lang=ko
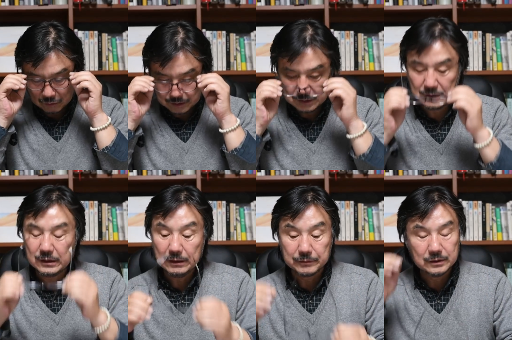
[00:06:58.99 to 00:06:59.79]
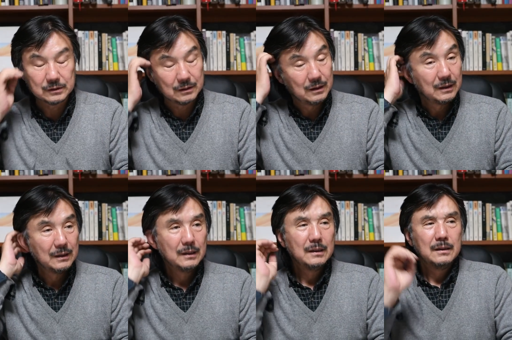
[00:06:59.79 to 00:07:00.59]
총체적인 느낌은
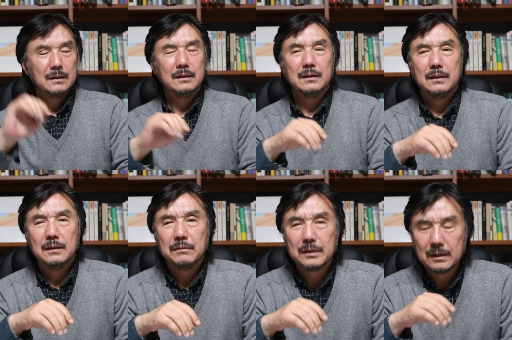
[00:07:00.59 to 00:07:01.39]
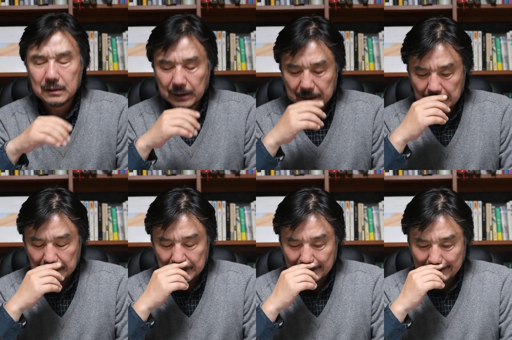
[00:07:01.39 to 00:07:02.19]
뭐라 그럴까요,
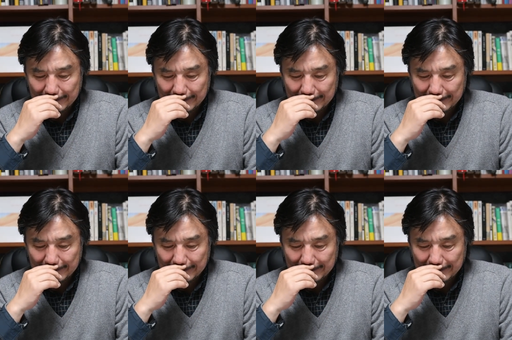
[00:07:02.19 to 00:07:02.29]
여러분?